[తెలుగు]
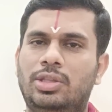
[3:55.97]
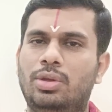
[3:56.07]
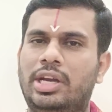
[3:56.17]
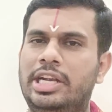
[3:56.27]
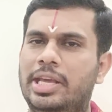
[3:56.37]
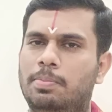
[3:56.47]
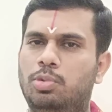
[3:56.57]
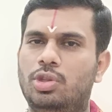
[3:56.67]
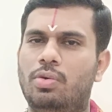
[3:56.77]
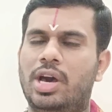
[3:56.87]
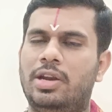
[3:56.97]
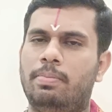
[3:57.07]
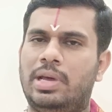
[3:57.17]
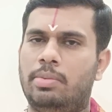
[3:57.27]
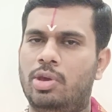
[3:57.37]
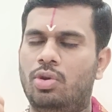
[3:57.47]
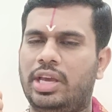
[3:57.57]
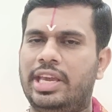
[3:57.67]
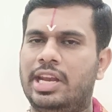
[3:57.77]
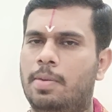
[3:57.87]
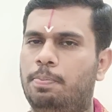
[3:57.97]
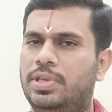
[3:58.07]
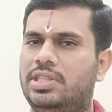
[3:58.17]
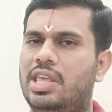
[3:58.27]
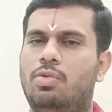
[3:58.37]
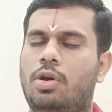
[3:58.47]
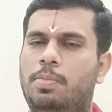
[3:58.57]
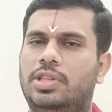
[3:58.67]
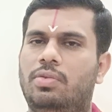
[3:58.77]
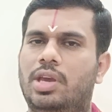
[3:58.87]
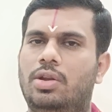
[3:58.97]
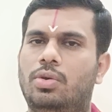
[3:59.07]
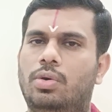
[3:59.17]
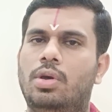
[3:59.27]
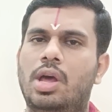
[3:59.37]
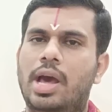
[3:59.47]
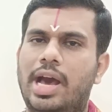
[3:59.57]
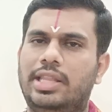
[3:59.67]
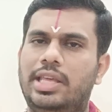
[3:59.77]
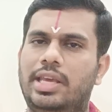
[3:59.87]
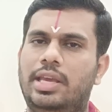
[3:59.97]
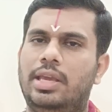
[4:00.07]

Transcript: ఎందుకంటే బుధవారం మనం ఎవరికైనా అప్పిస్తే ఒక పదివేలు అది